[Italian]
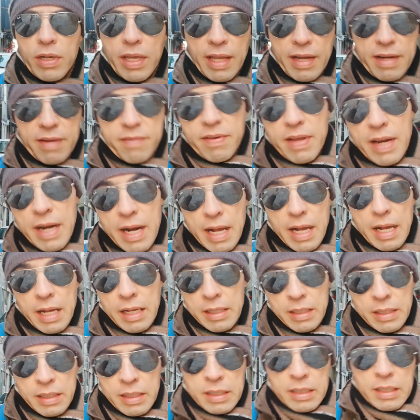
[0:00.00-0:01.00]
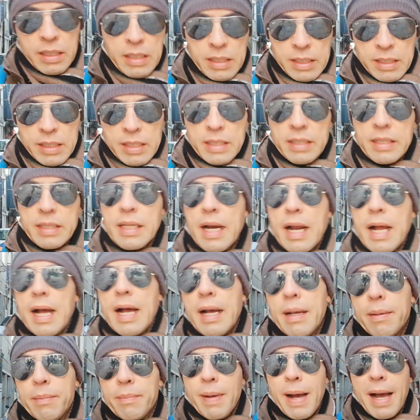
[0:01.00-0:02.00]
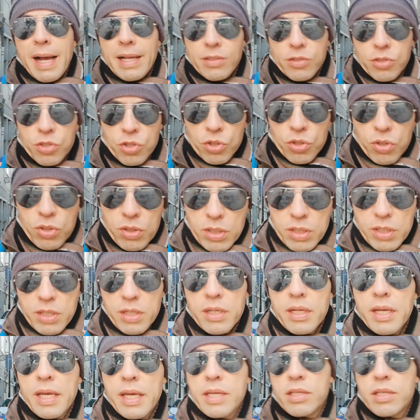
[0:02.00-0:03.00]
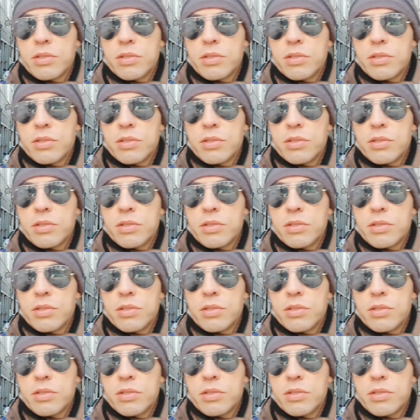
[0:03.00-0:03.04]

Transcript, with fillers: arriverà tra maggio e